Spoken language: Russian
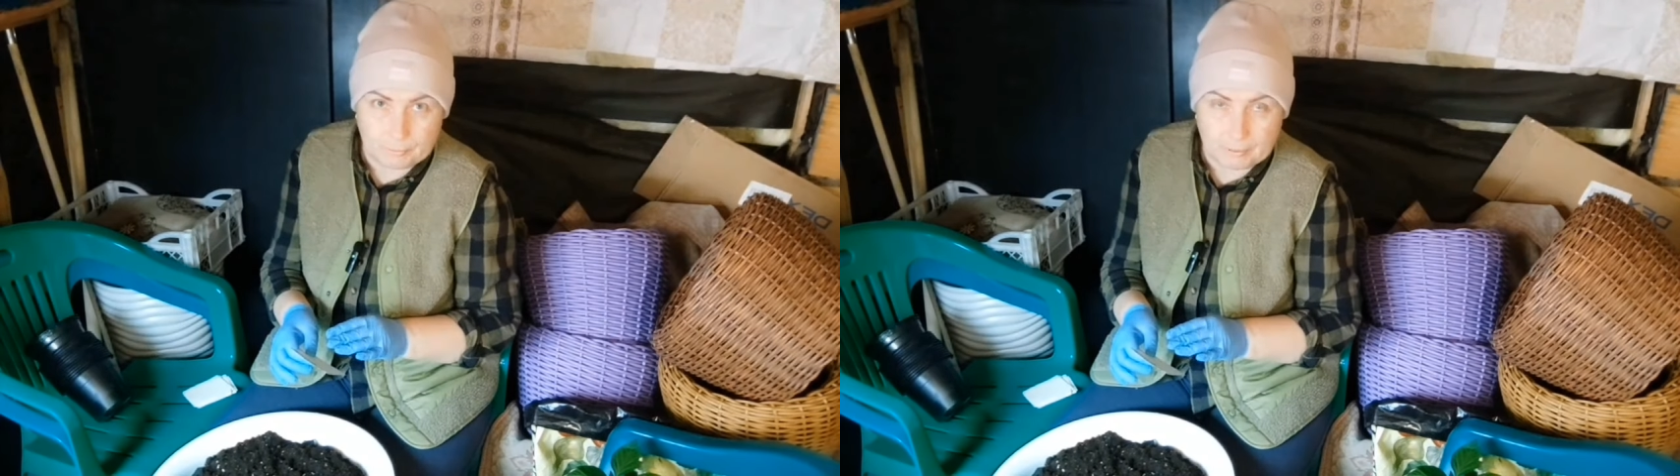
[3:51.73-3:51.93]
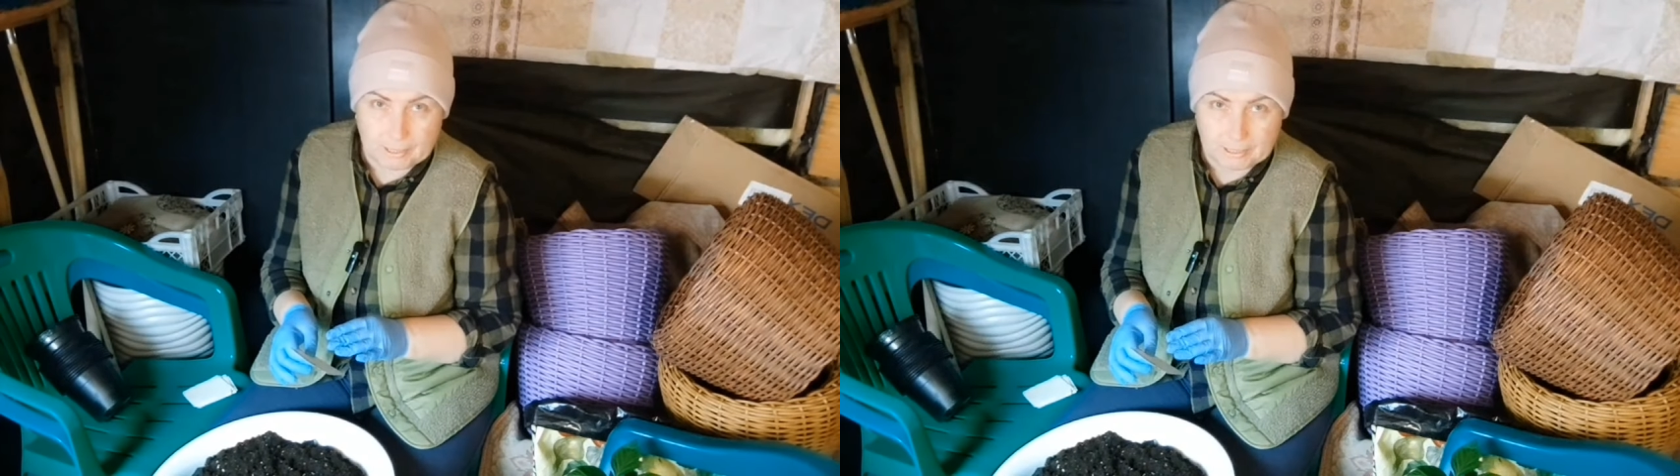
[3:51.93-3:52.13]

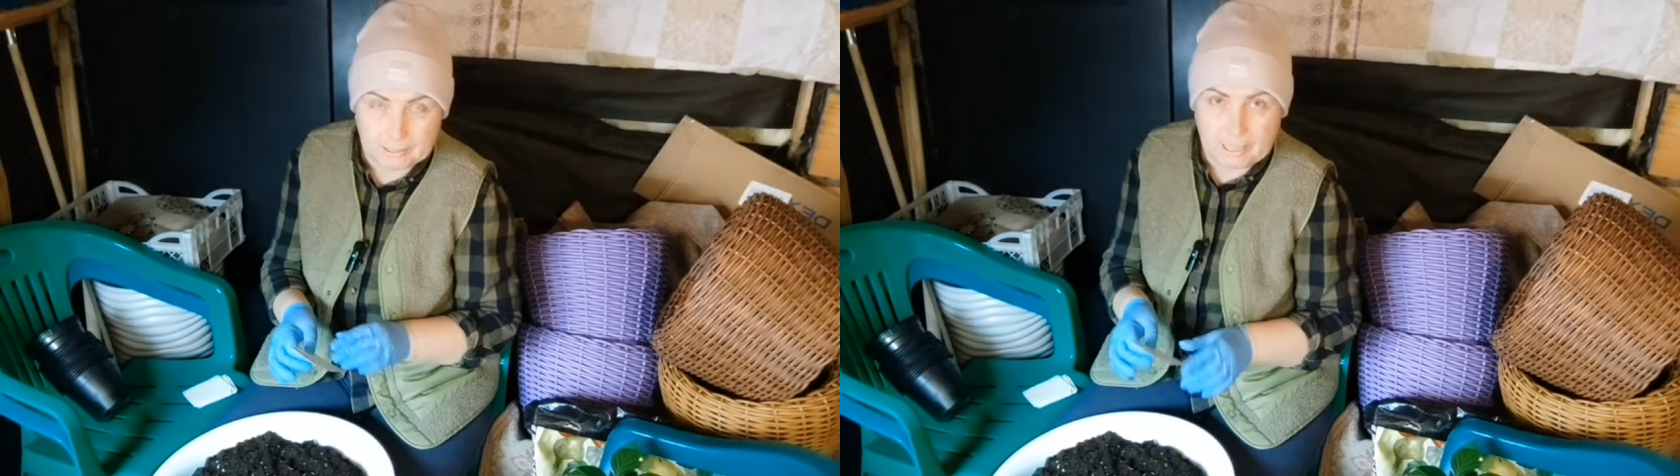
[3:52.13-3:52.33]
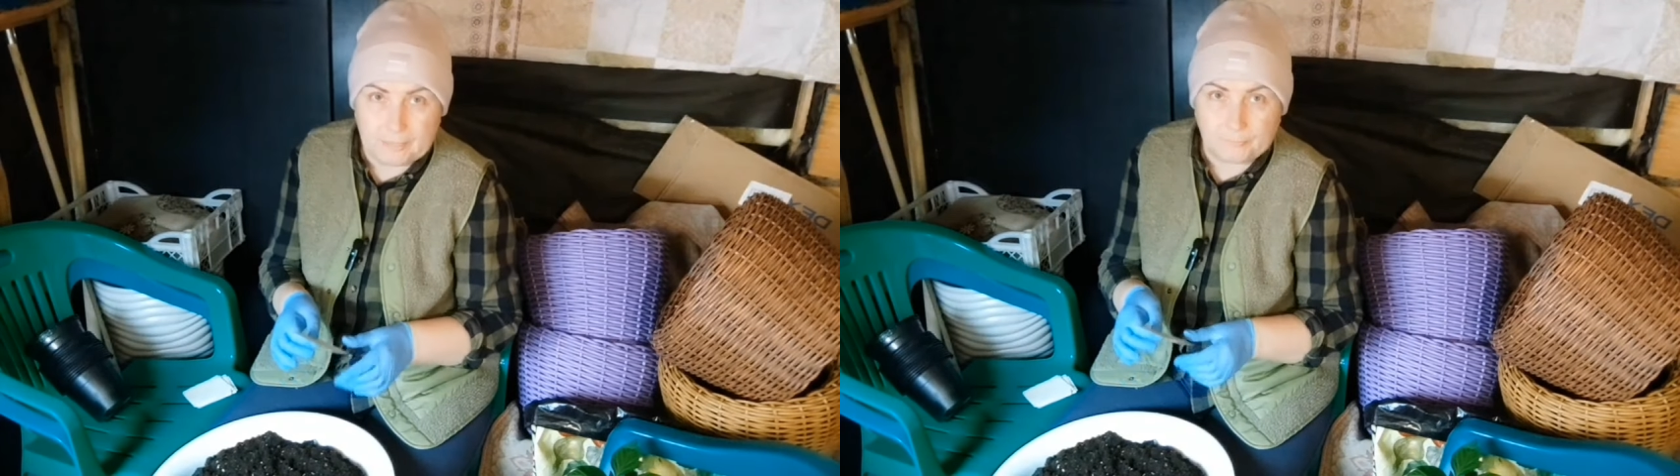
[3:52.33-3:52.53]

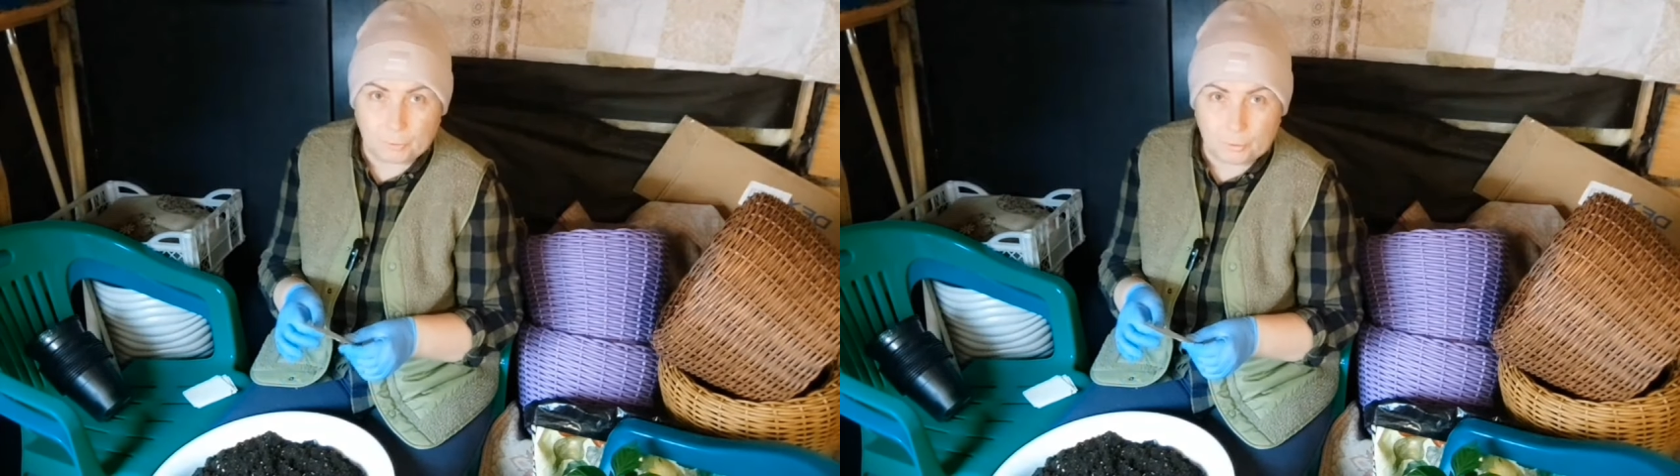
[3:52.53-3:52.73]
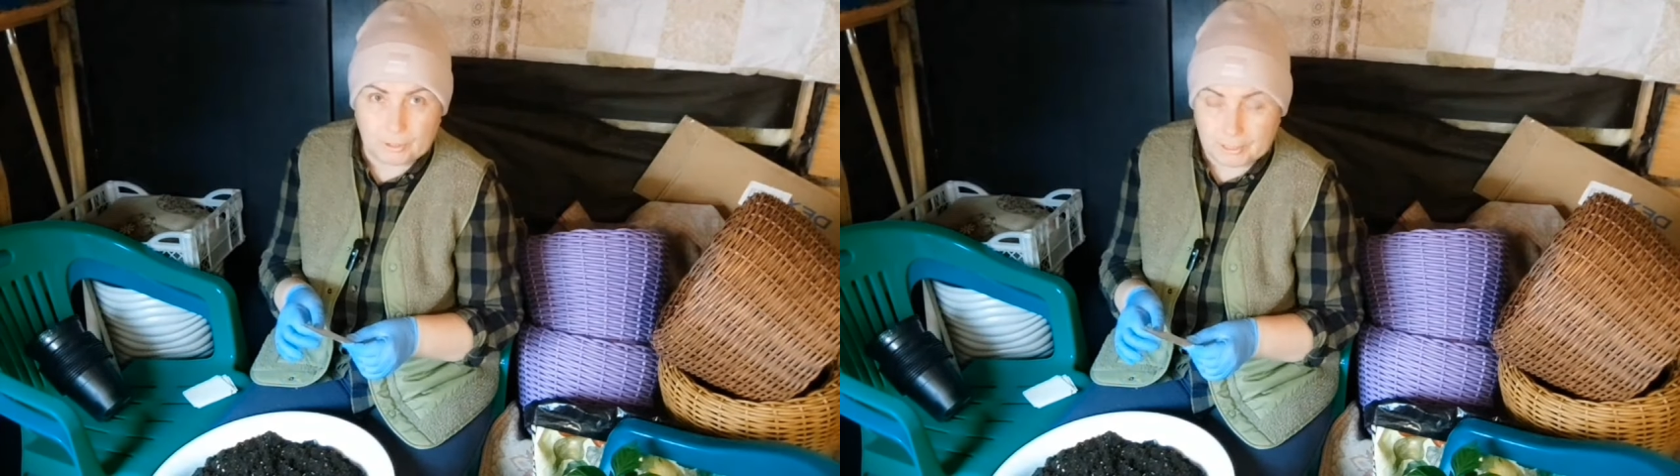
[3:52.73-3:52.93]
препарат,
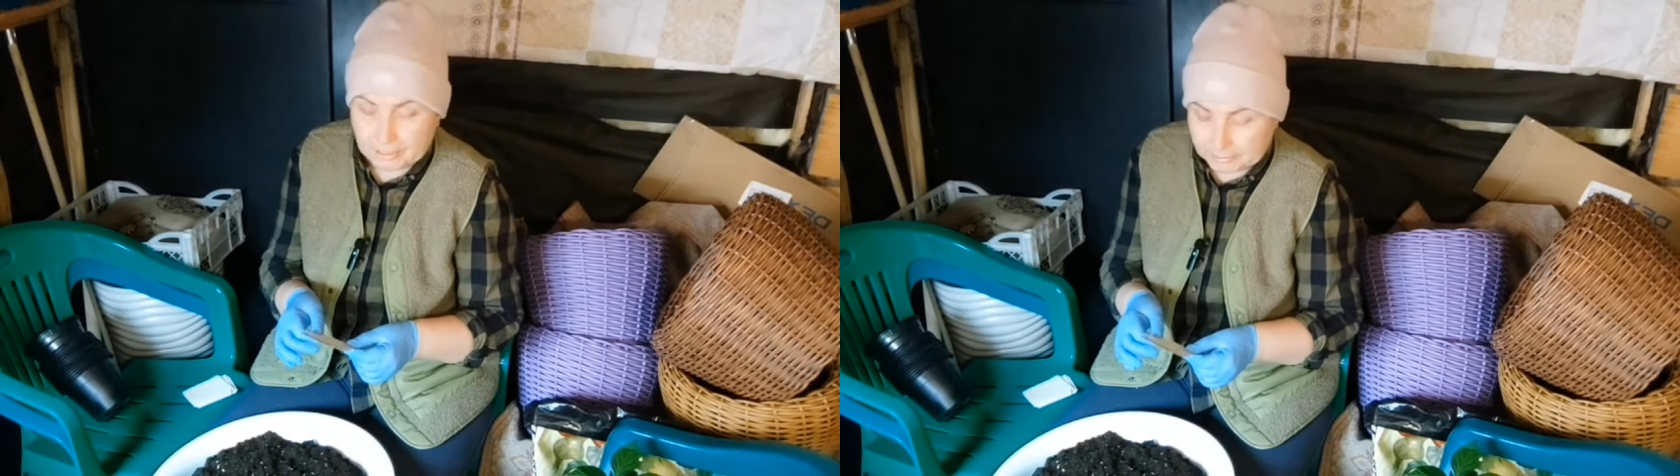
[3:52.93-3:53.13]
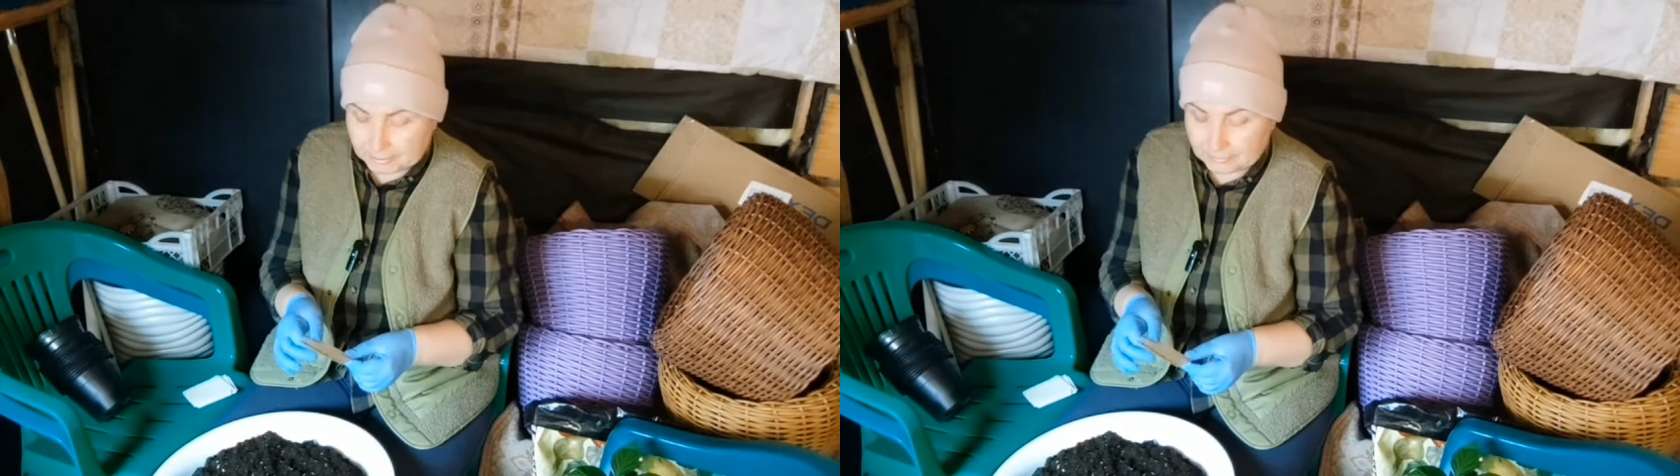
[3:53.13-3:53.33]
но
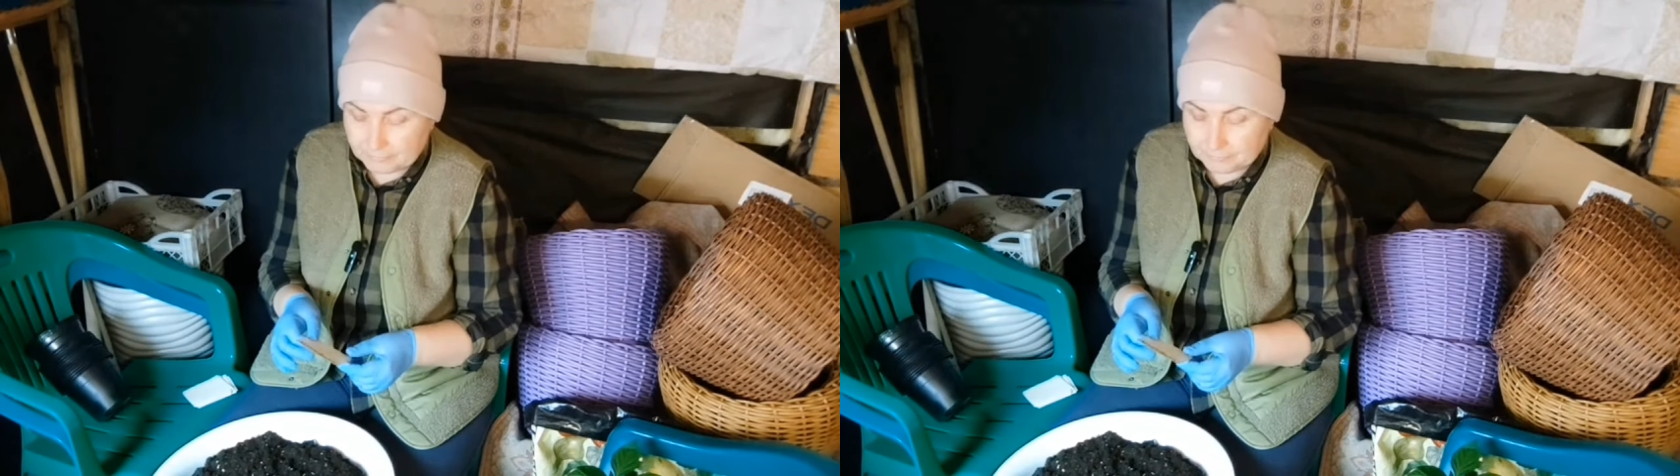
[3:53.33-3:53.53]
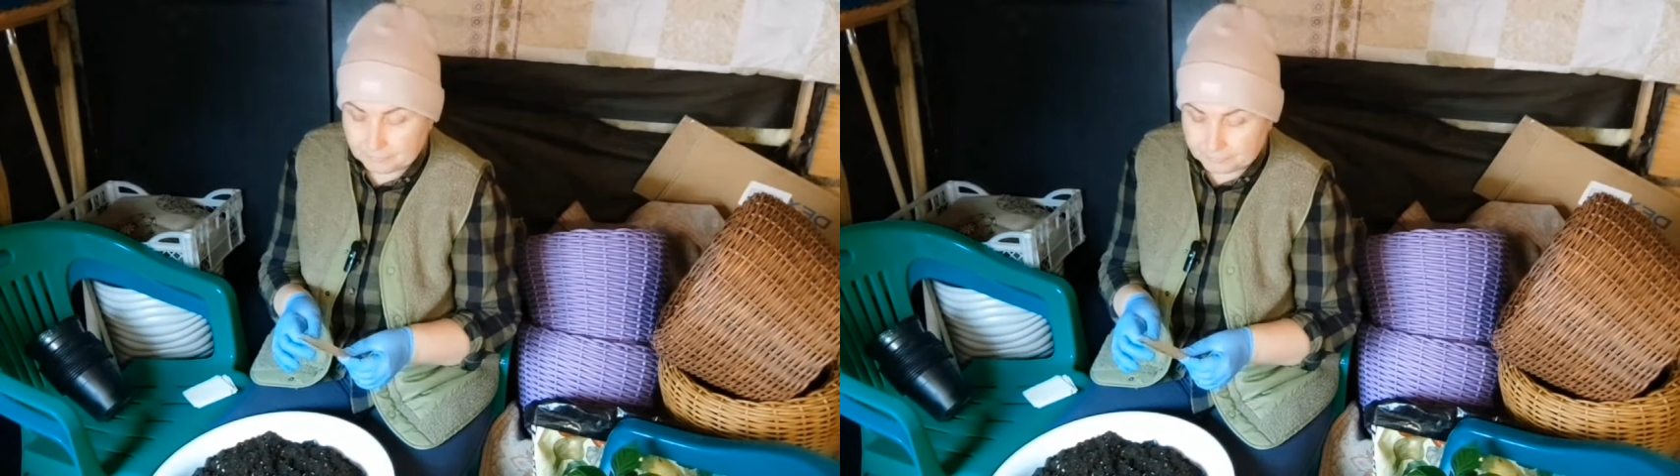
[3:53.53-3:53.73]
это